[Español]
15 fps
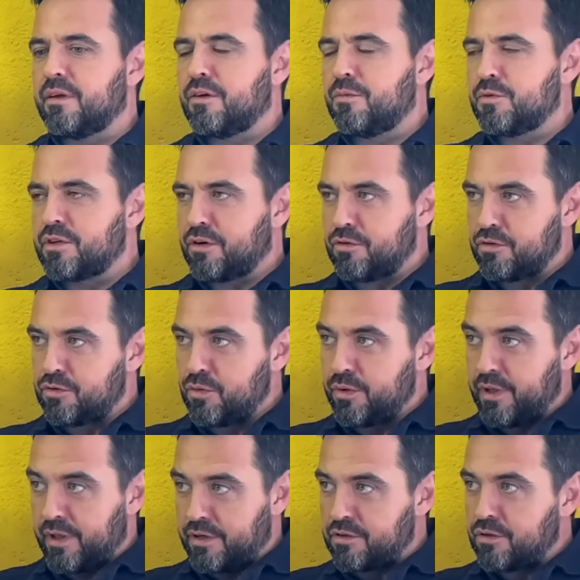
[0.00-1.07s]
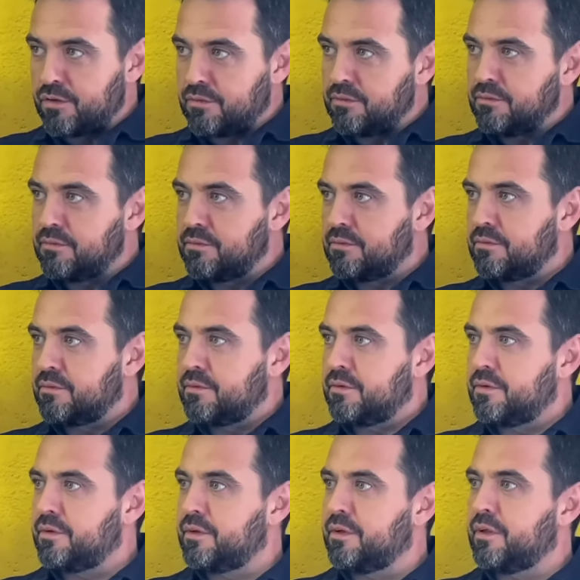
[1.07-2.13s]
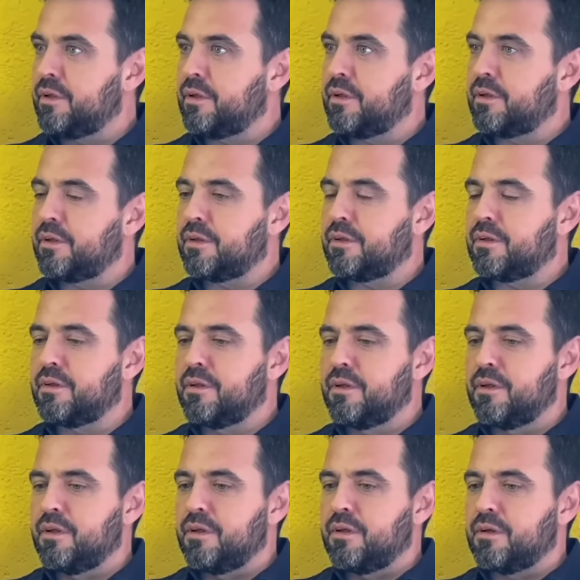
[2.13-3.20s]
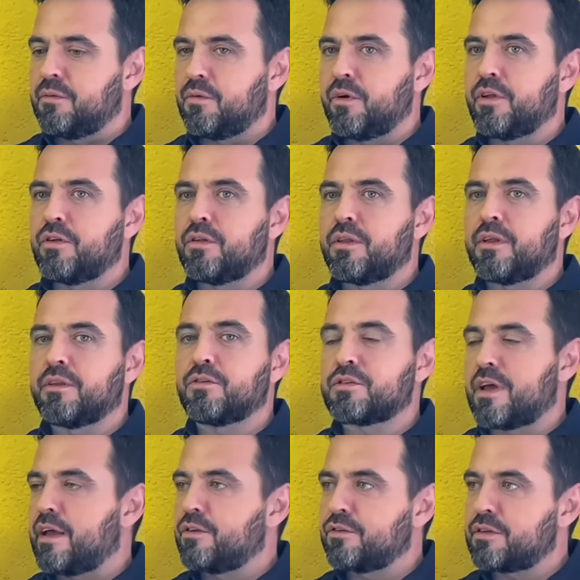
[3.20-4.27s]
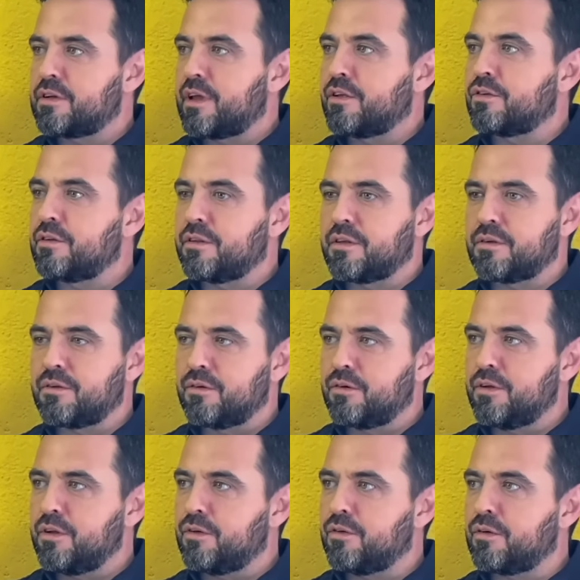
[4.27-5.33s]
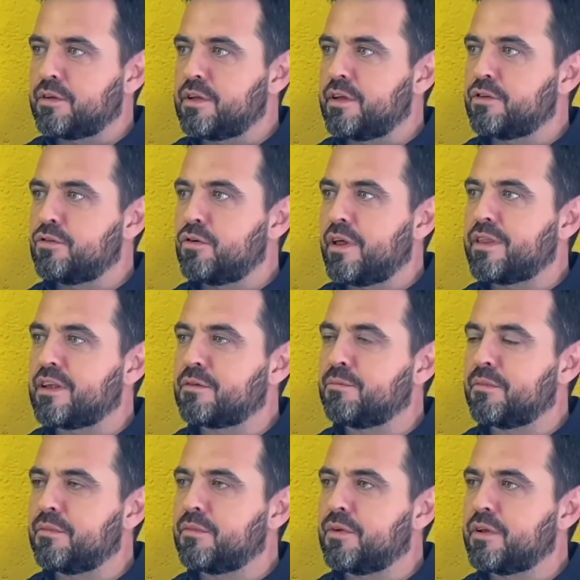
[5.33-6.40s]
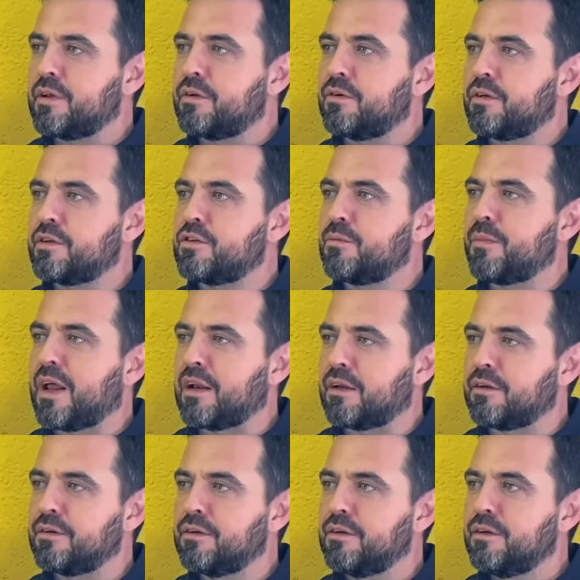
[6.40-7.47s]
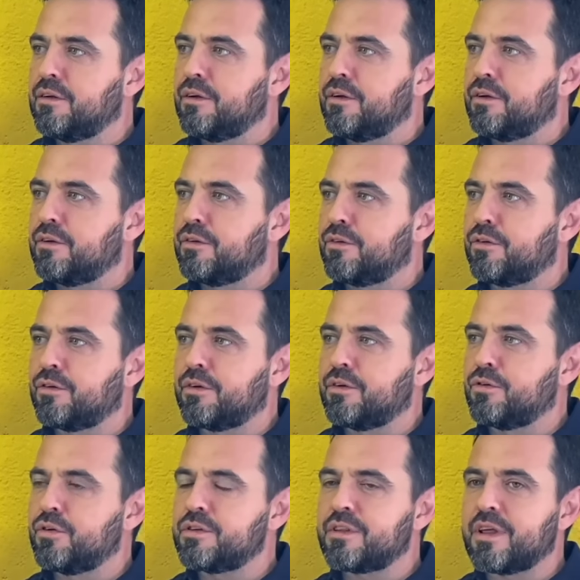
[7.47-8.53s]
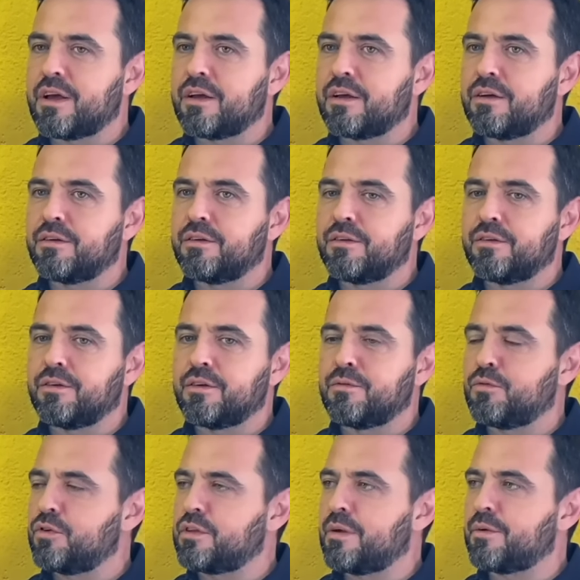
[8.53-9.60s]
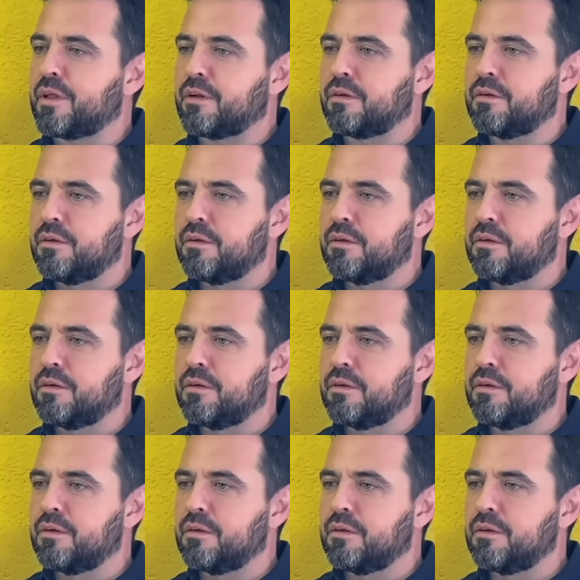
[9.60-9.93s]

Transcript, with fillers: cómo se construye esto. Eh, un niño de dos años, tres años, dices, oye, esto lo, haces, lo has hecho mal, no, está, no está bien.